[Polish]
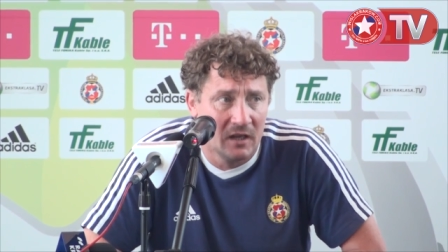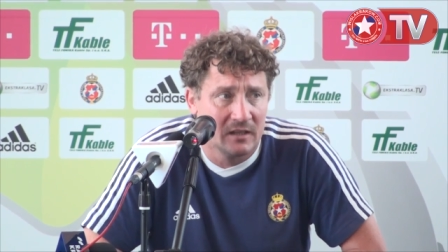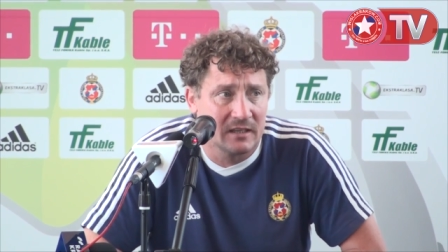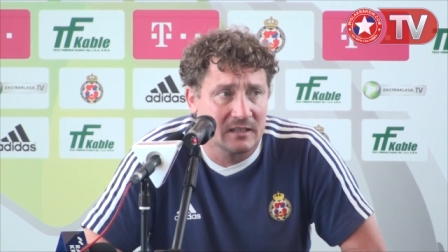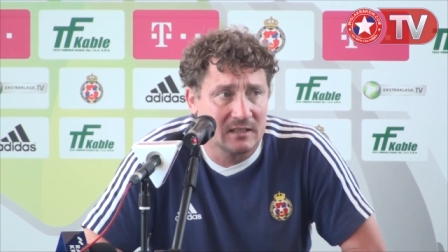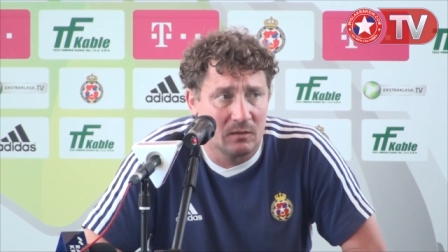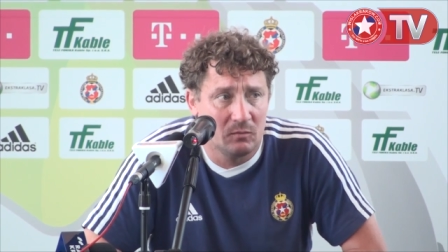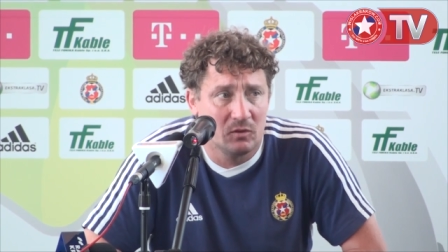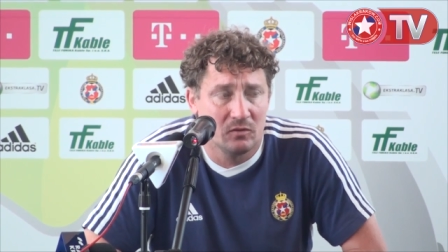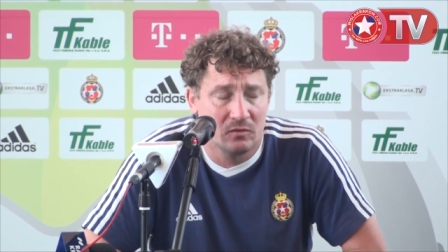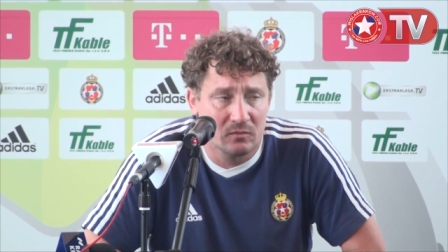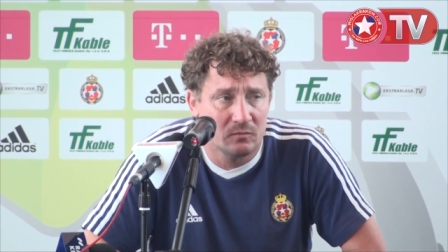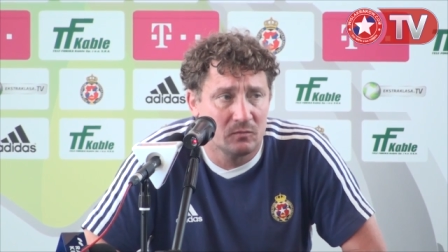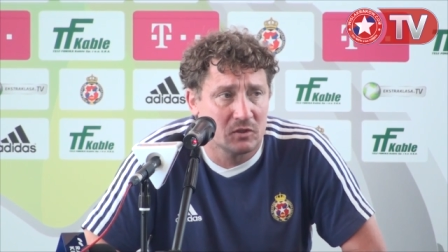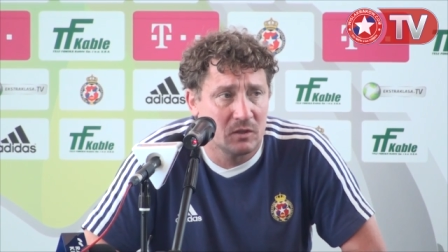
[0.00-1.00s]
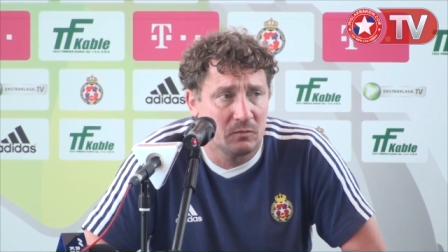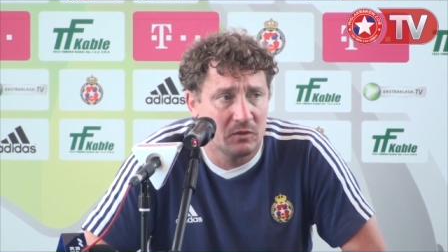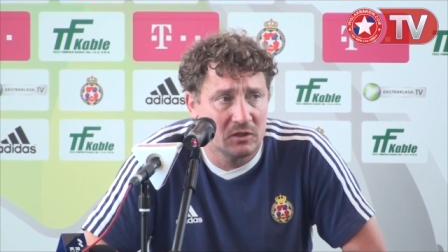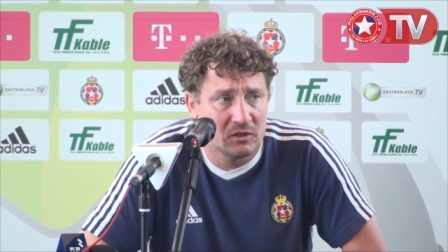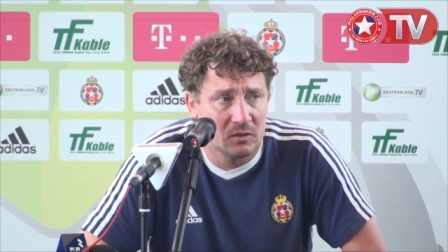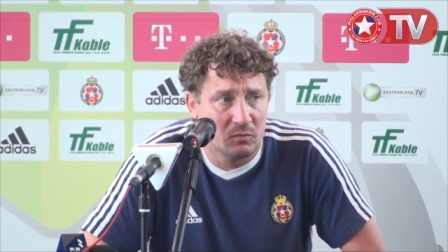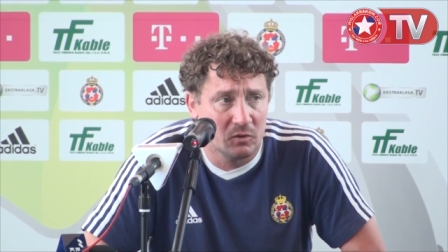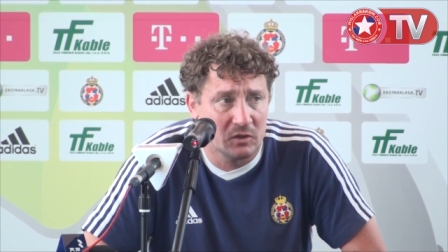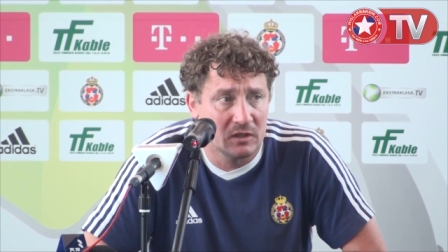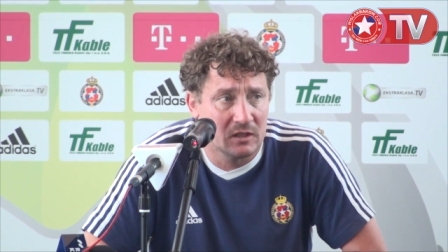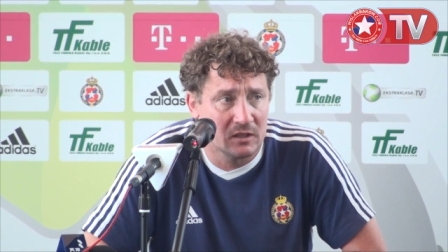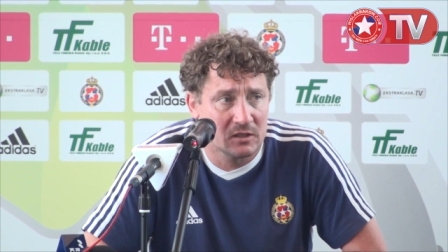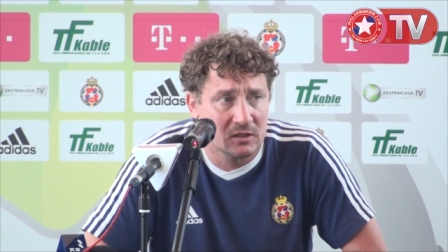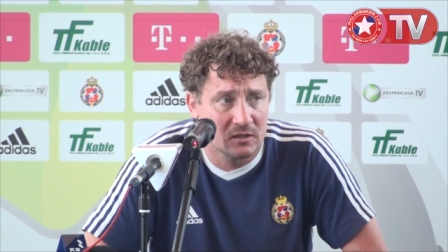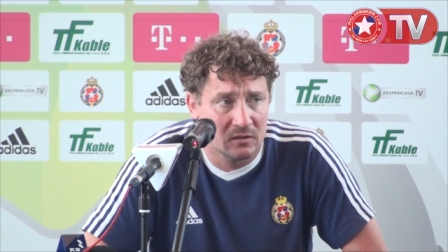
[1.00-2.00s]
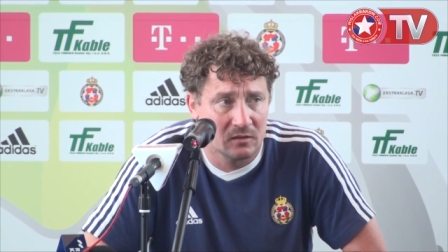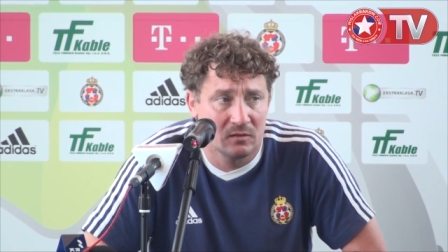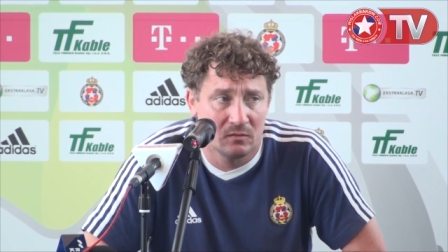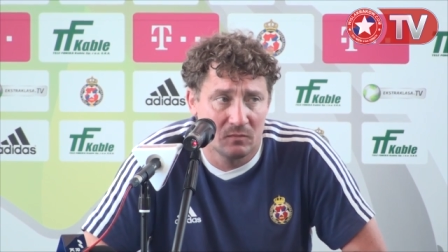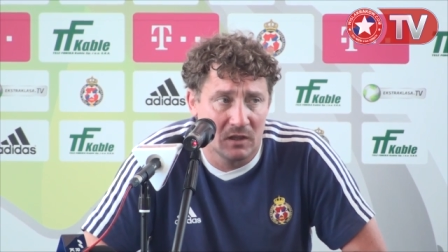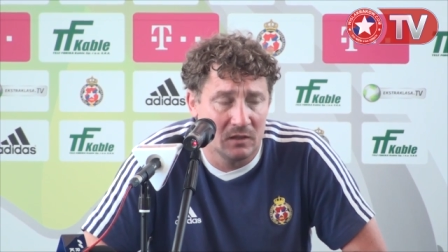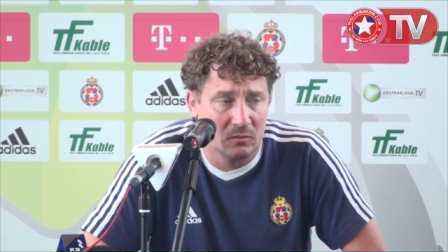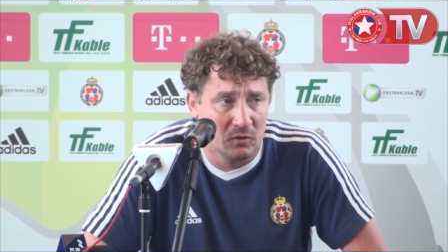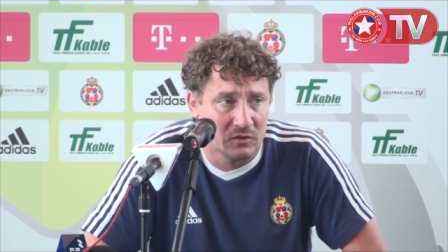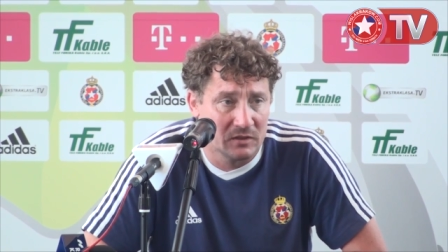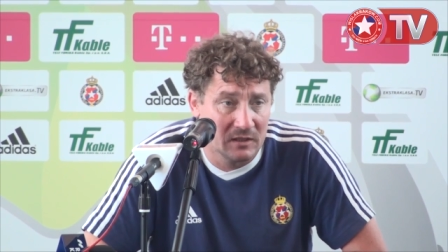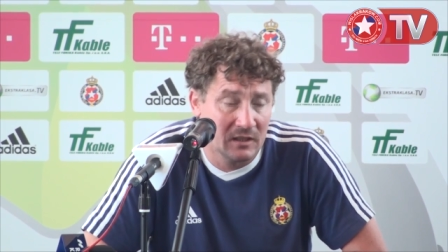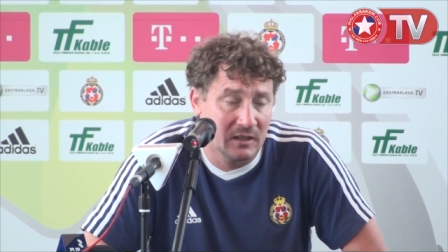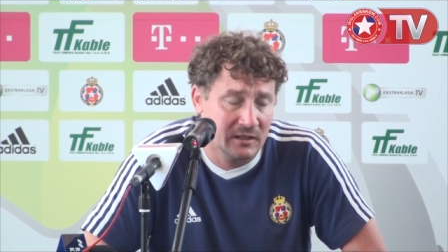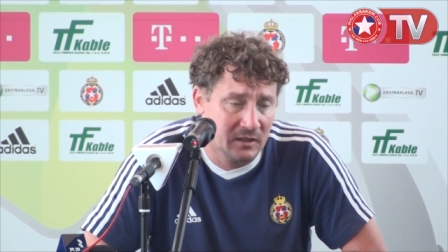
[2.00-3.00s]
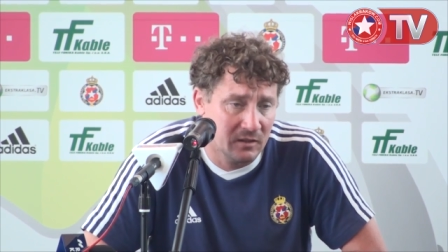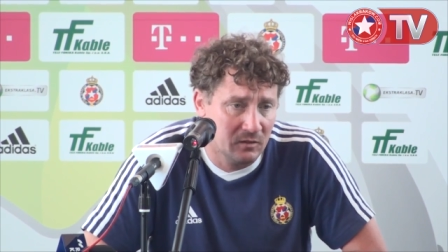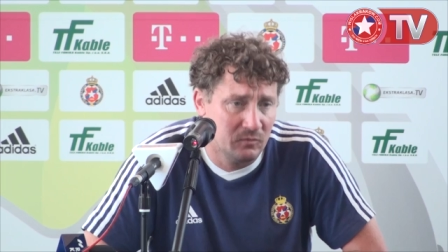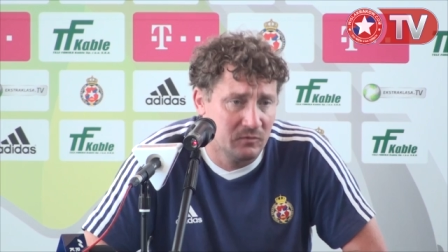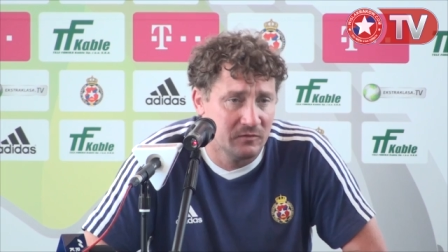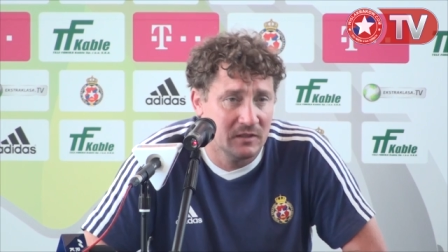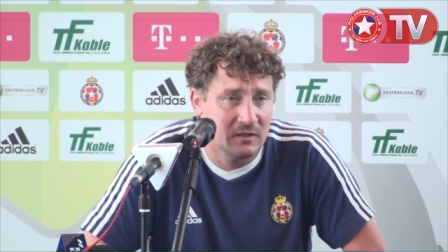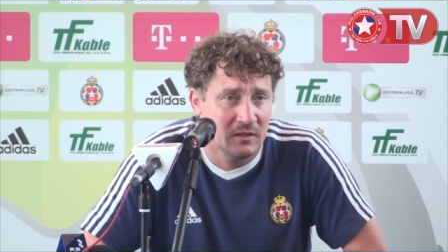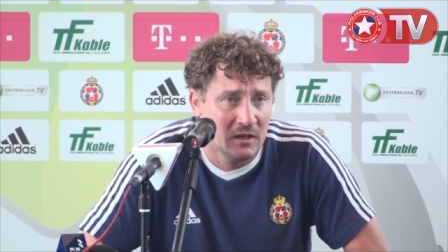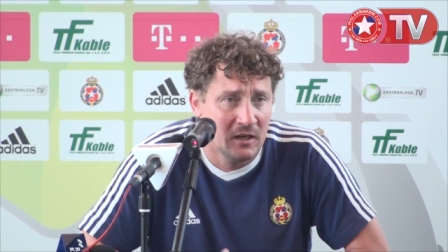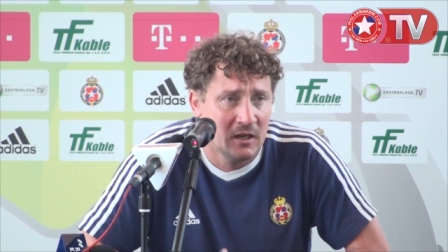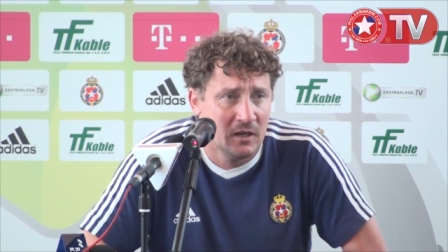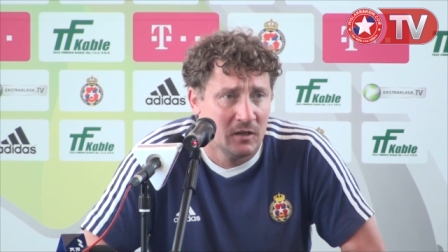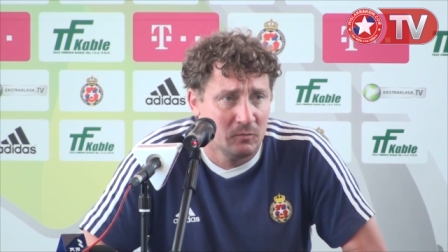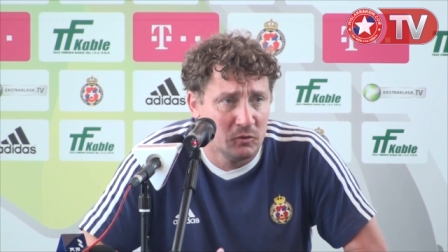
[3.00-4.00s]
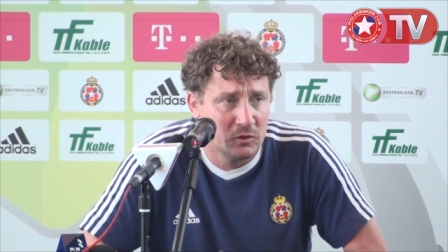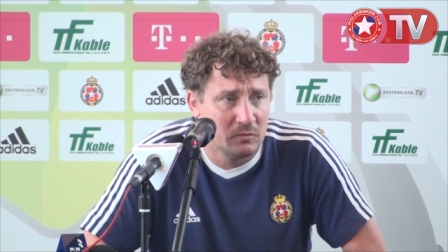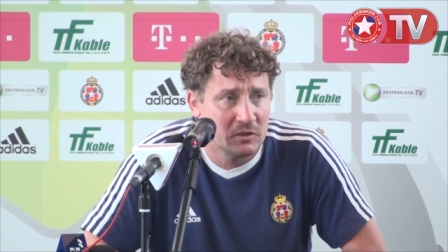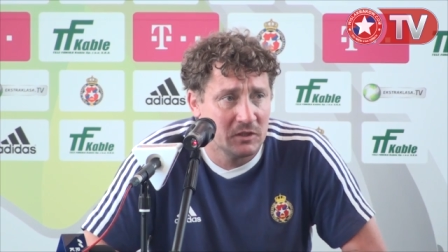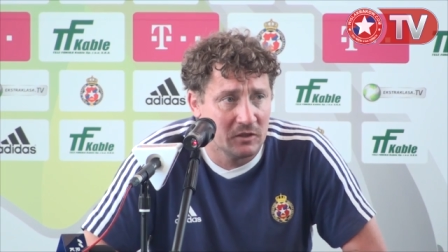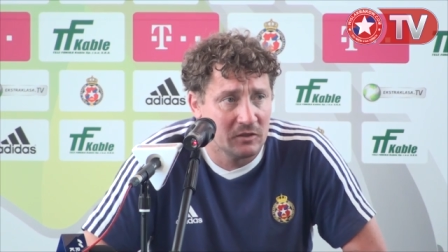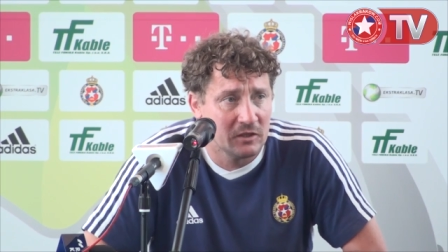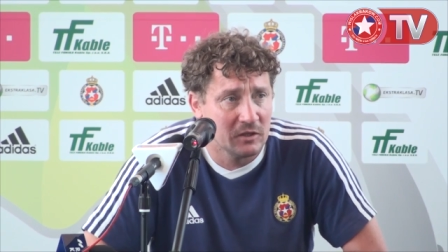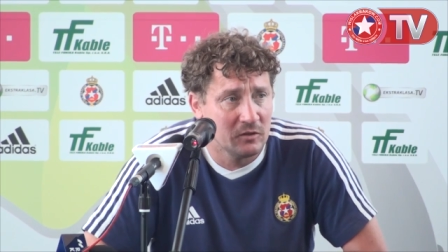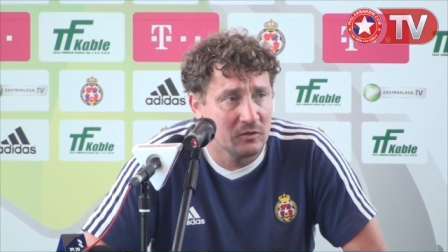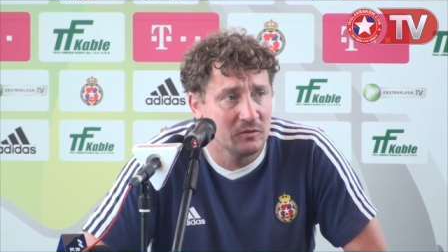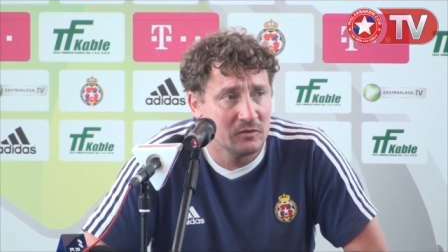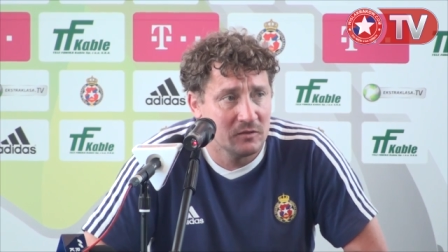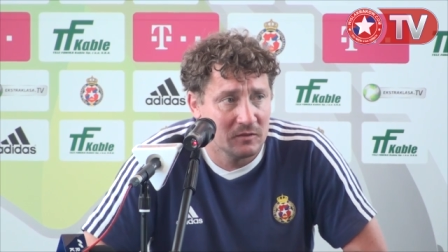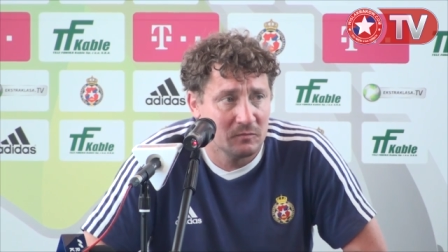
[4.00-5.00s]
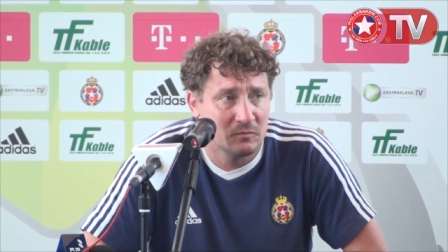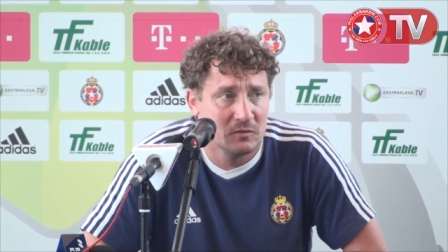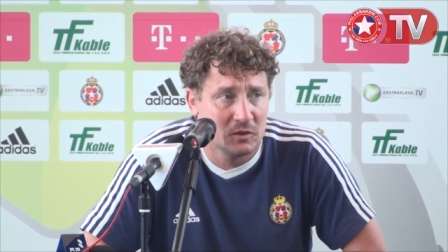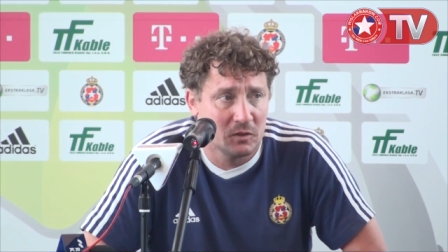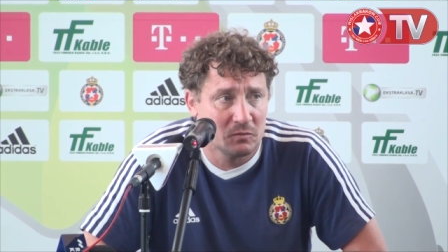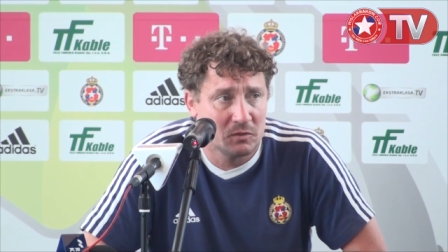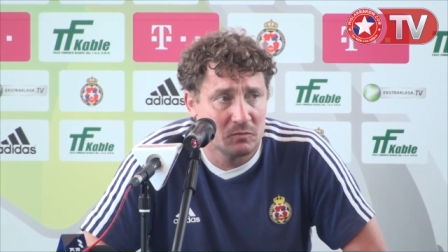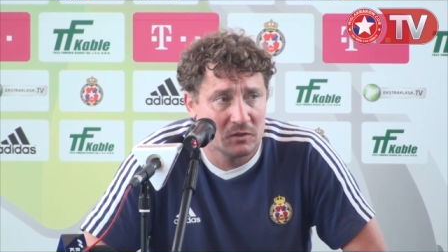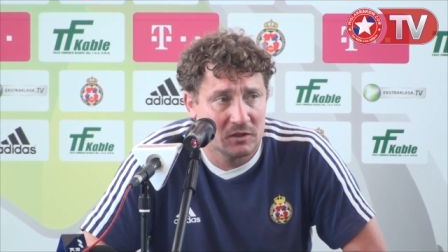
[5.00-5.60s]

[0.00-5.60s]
tak samo można powiedzieć, że boki też y, mieli mocny, dlatego mówię, musimy się do tego dobrze